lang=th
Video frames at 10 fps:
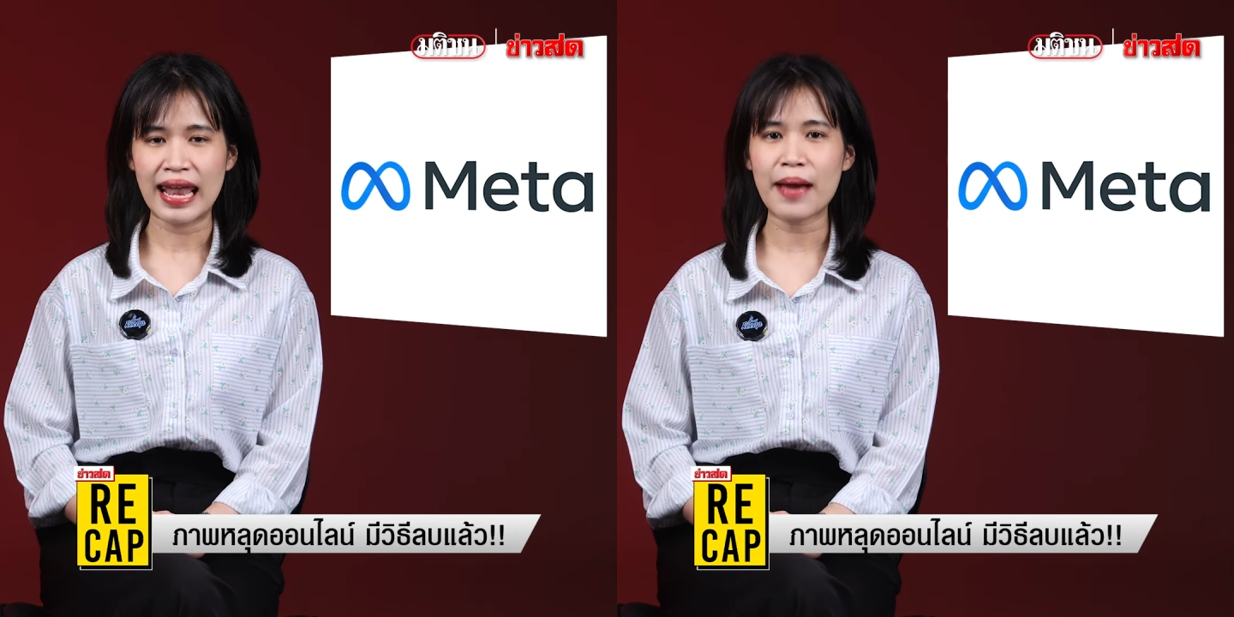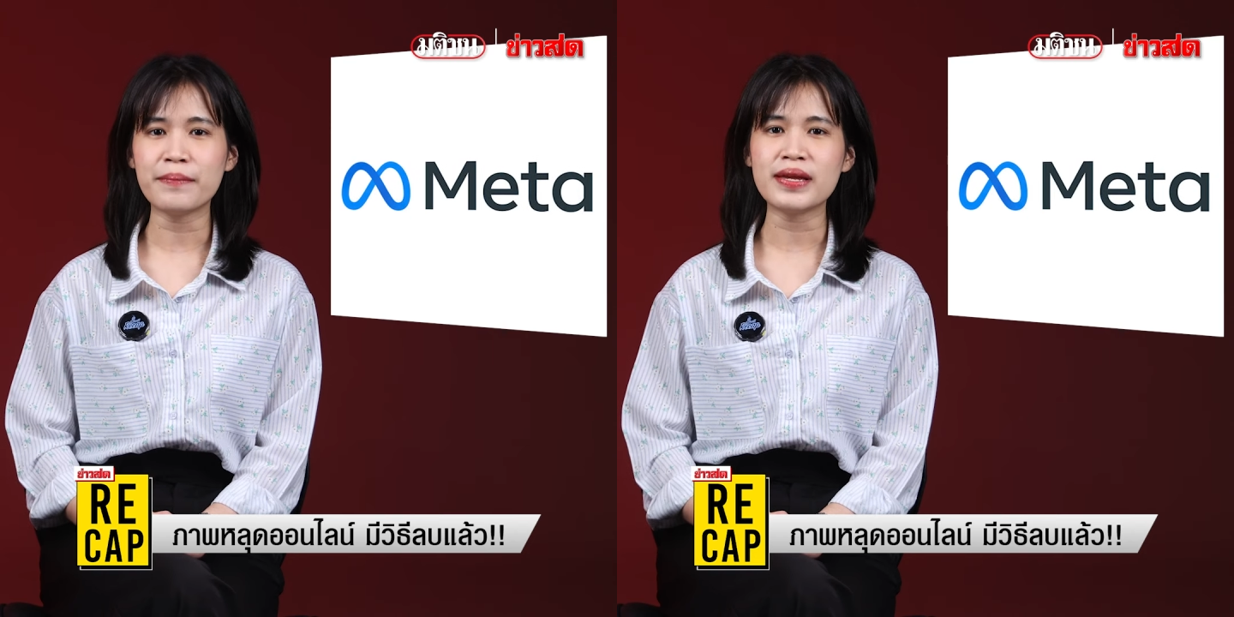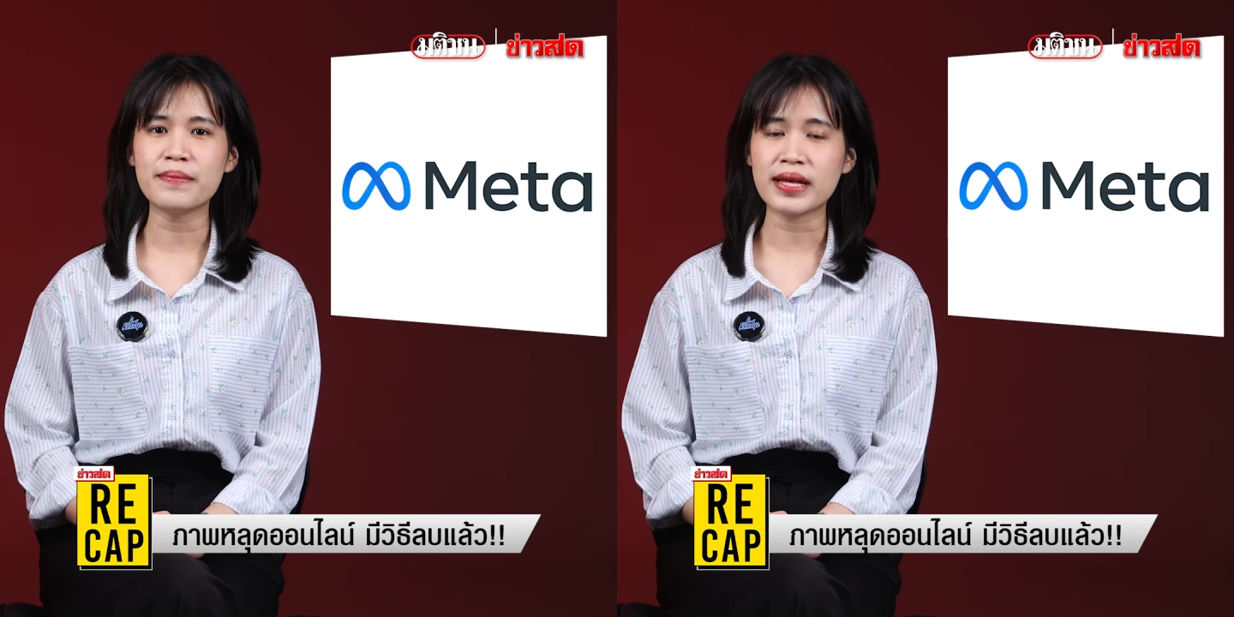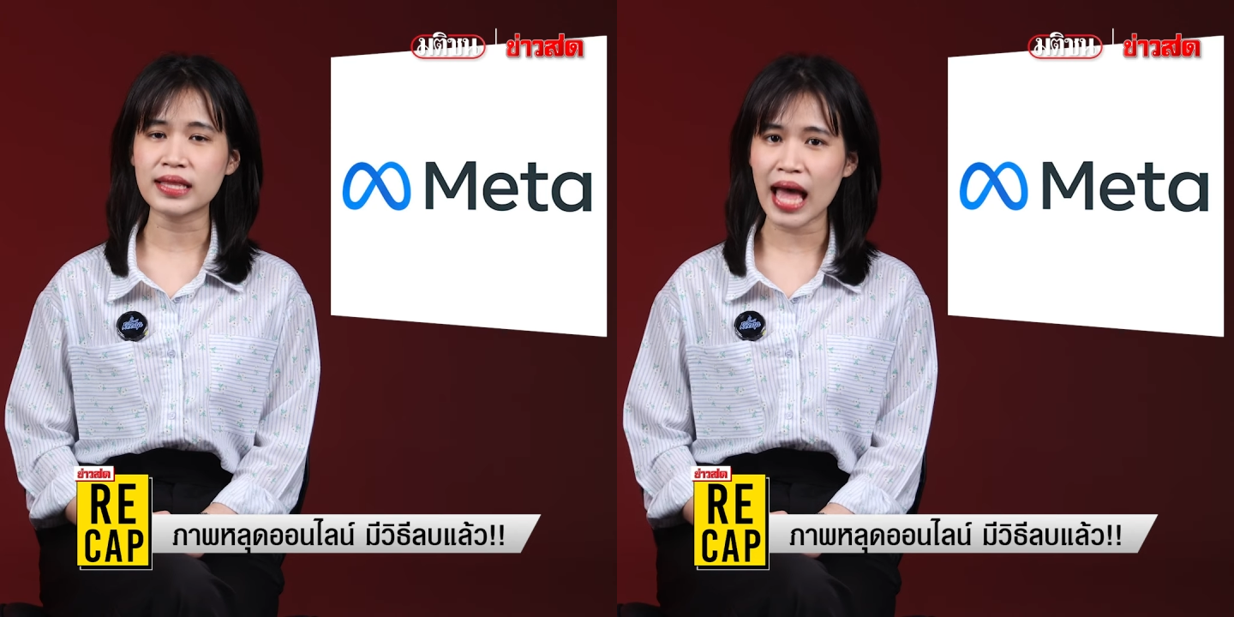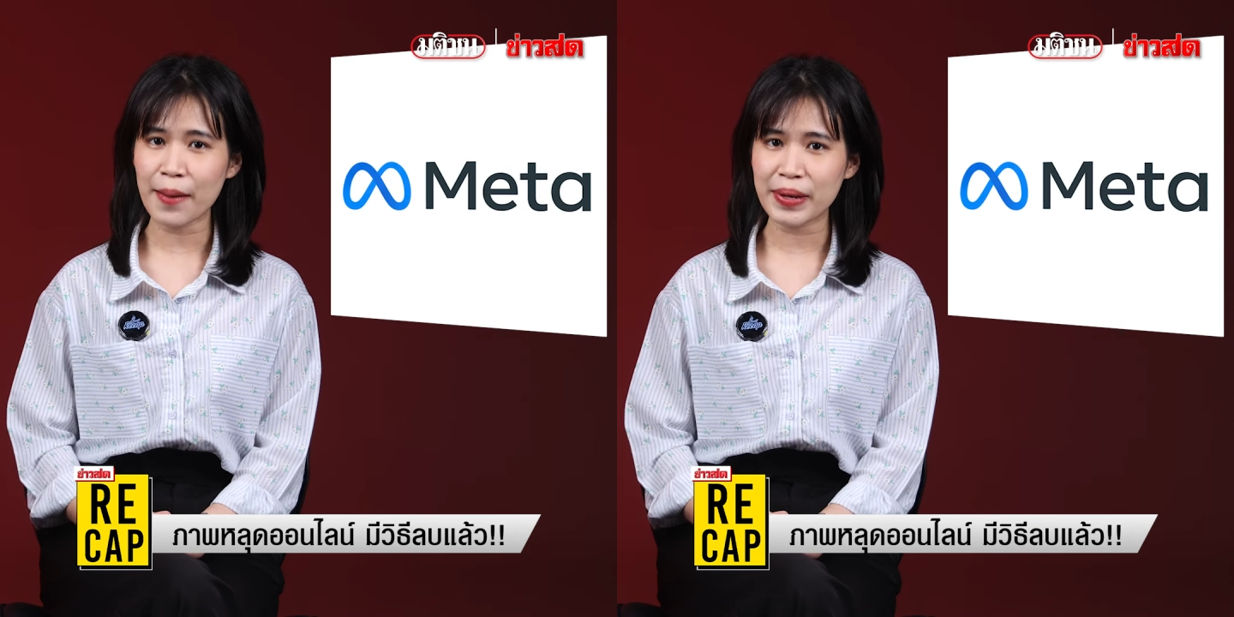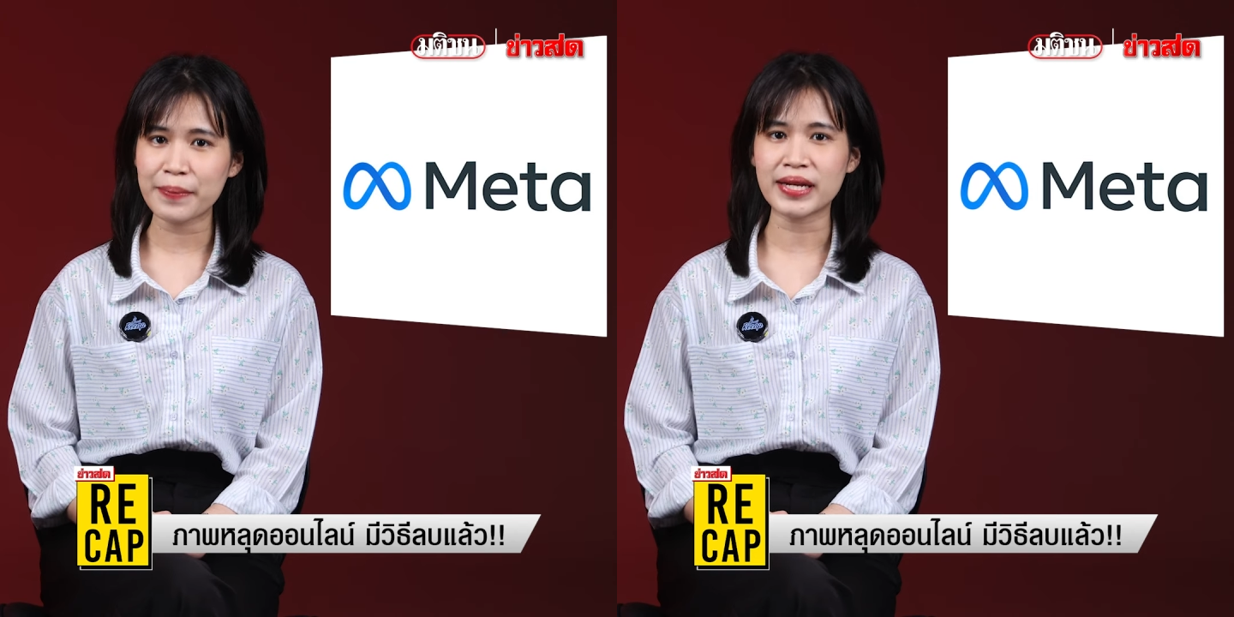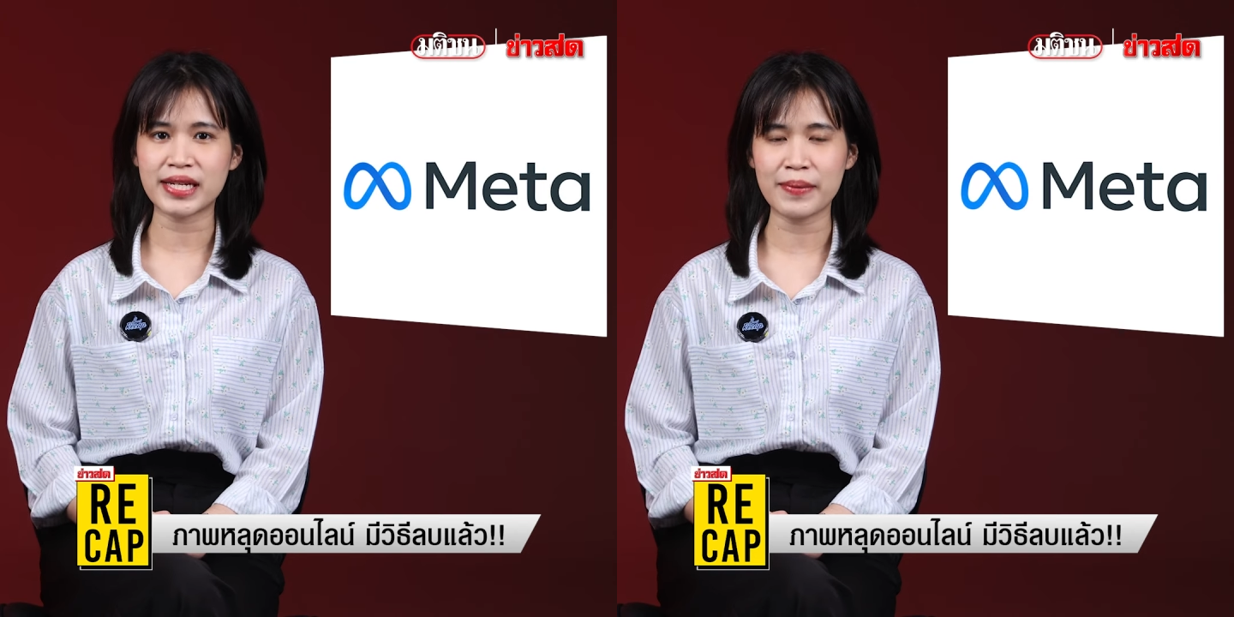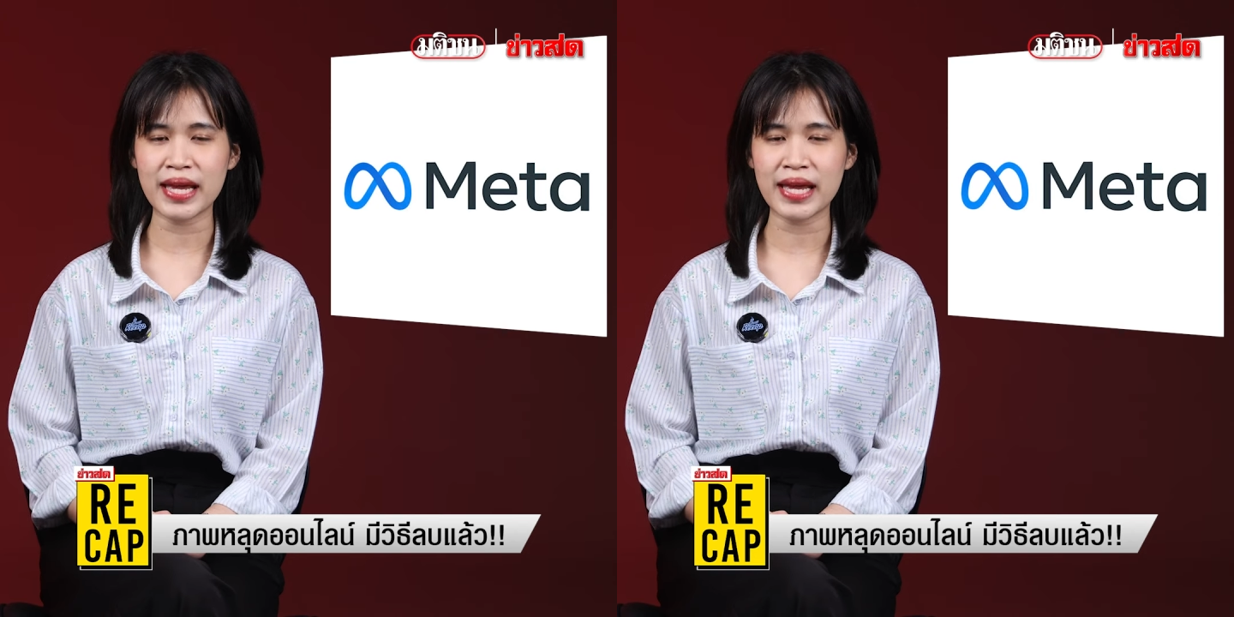และมี Meta เป็นพันธ